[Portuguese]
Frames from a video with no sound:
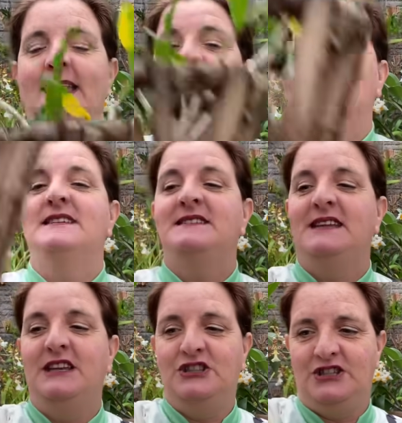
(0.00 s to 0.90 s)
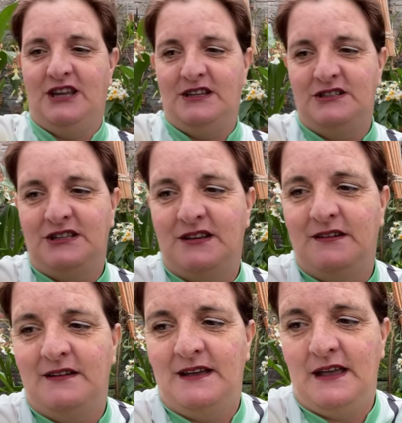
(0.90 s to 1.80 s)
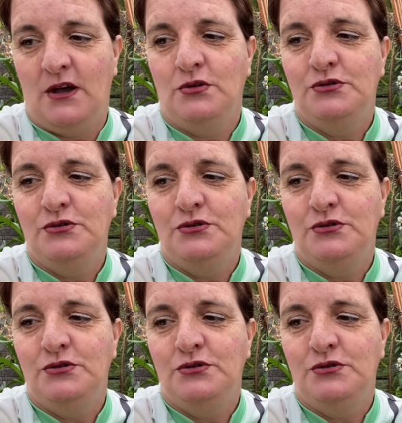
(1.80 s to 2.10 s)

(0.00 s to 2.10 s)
E assim, gente, é o